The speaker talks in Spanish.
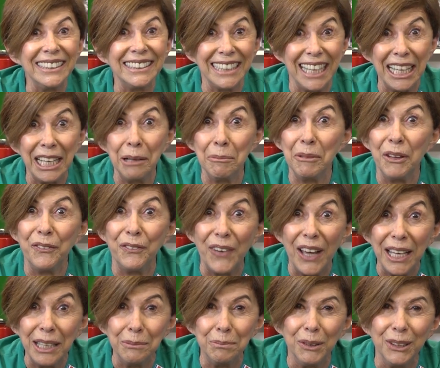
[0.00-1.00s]
estar en mi
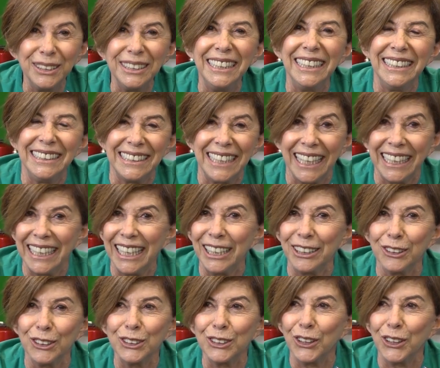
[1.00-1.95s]
Facebook sin secretos